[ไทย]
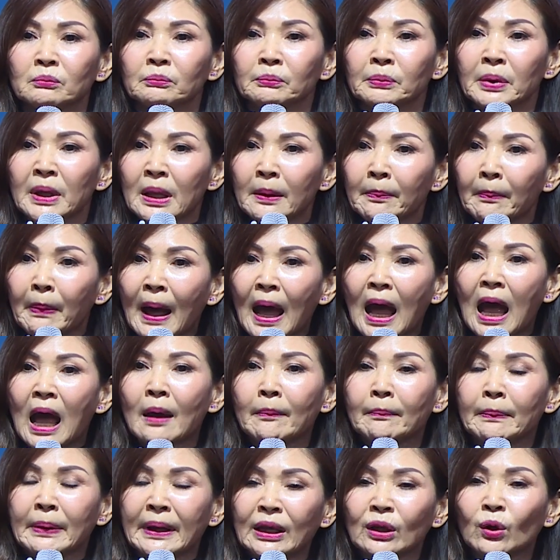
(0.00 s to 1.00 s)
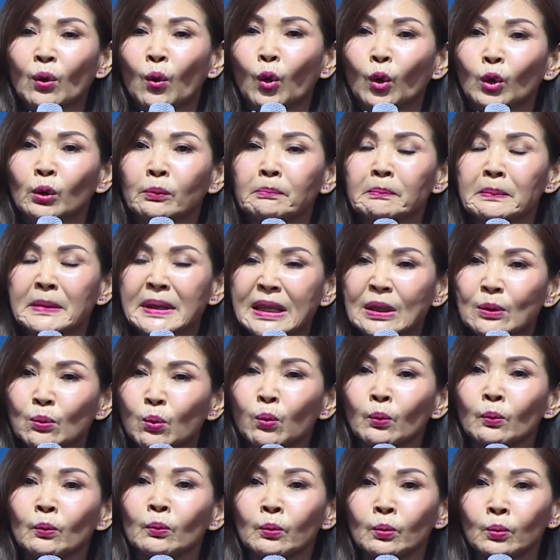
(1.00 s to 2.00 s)
พี่พาเป็นคนมี
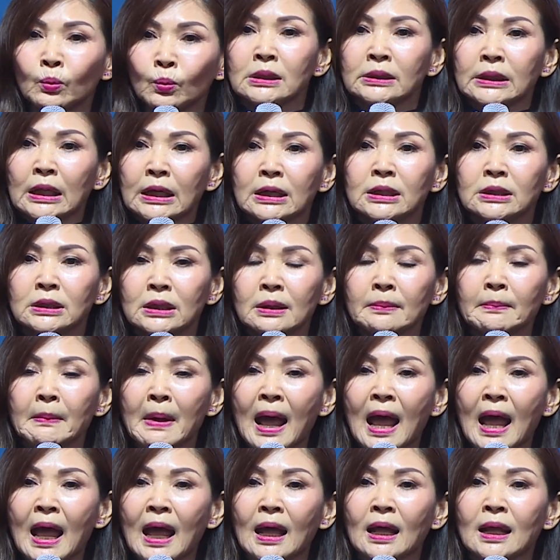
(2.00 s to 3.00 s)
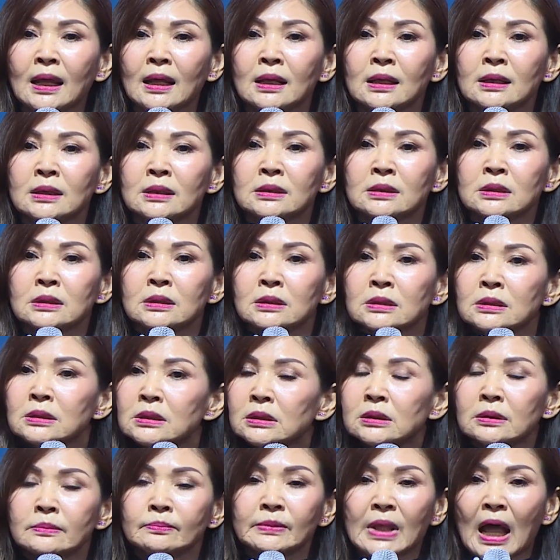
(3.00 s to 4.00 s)
ตื่นขึ้นมา
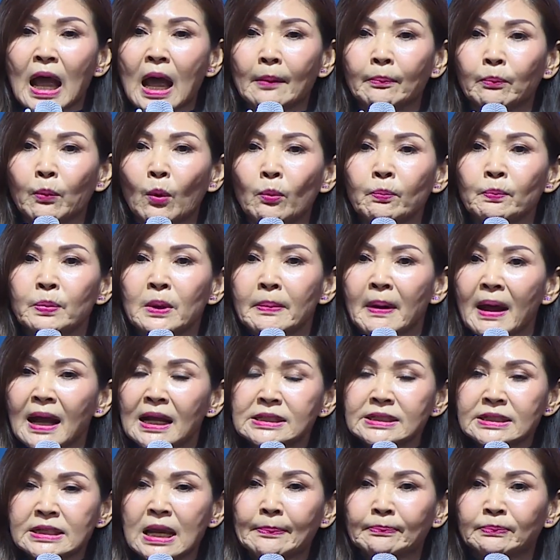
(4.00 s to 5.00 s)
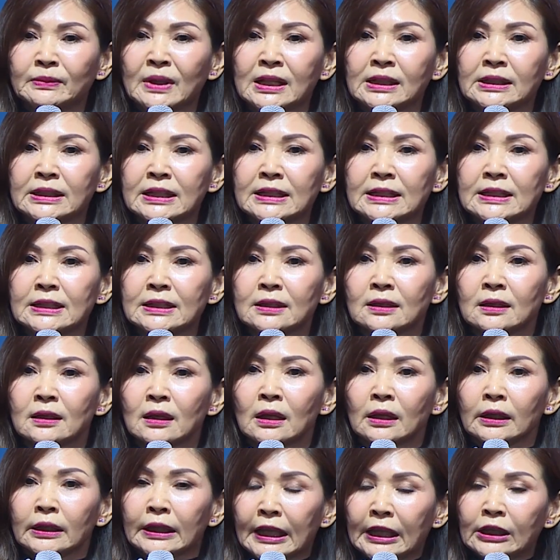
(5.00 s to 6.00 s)
ลืมตาปุ๊บ พี่พาจับทันที
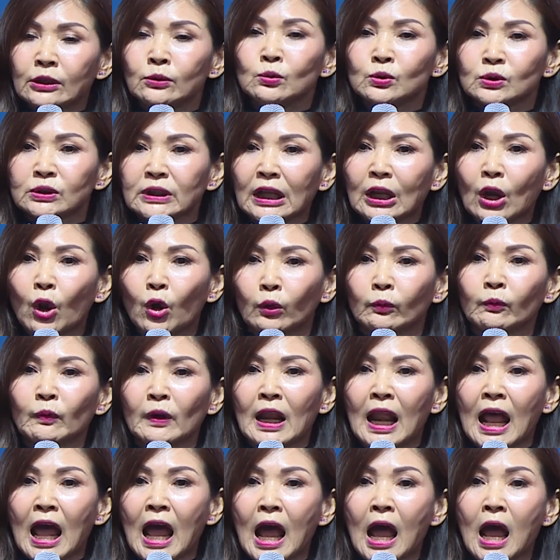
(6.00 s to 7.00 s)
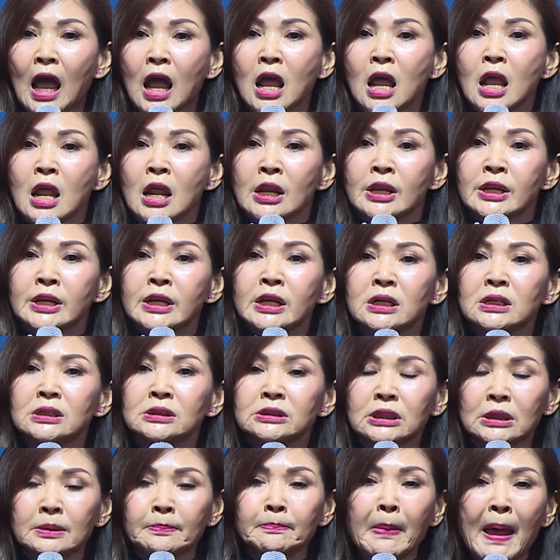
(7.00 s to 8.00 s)
คิดอยู่ตลอดเวลาหนึ่ง
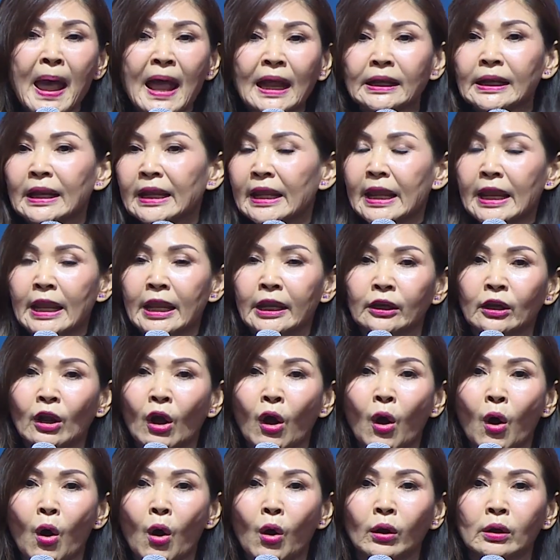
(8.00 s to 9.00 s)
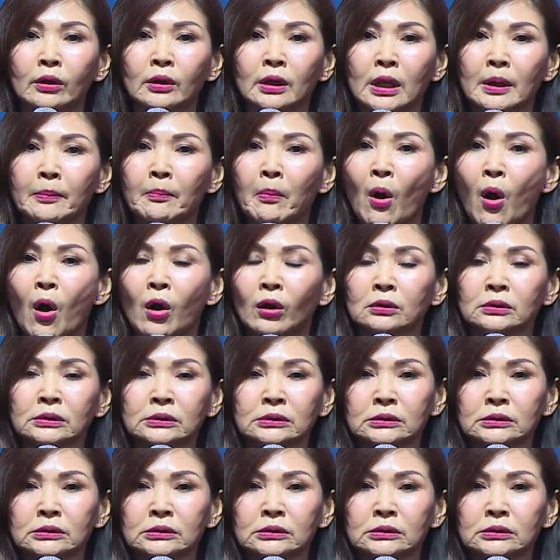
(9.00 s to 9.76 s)
ถึงแปดในเอทคอร์เลยบอก